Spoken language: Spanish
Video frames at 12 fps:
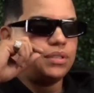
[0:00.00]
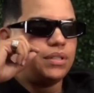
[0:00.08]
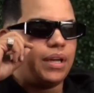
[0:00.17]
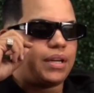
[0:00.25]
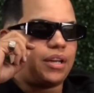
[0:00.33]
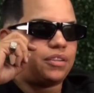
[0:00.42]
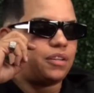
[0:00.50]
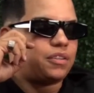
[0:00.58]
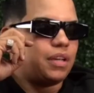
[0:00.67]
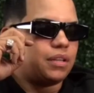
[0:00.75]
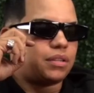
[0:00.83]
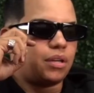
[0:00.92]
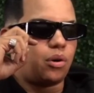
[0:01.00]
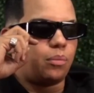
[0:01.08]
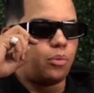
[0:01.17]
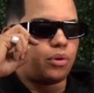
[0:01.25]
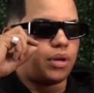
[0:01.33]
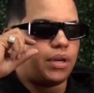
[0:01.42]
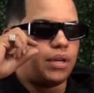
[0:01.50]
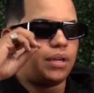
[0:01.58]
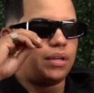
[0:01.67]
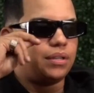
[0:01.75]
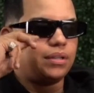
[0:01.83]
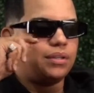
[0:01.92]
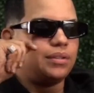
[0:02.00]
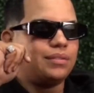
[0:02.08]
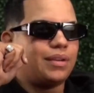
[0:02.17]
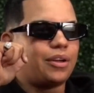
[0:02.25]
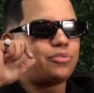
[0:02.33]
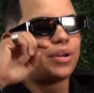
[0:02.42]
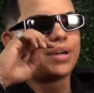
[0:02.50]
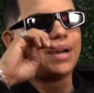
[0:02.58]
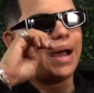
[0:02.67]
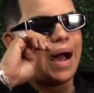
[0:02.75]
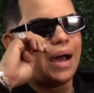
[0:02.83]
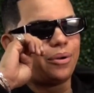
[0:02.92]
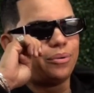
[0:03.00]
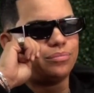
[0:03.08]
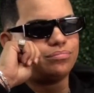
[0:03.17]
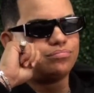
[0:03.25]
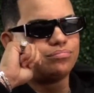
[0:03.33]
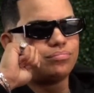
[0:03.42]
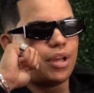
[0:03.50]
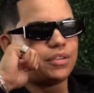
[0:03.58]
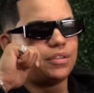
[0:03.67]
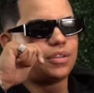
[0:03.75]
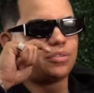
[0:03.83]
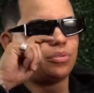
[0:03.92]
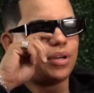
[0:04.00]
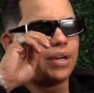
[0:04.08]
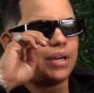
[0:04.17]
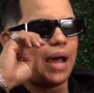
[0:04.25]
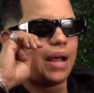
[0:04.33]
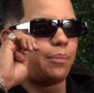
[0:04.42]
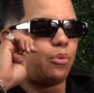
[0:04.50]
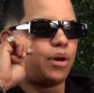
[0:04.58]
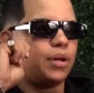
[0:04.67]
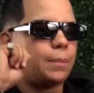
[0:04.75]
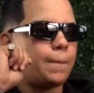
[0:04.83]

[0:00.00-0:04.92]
es que se siente como que Hacho, ah, es raro. La sensación es rara porque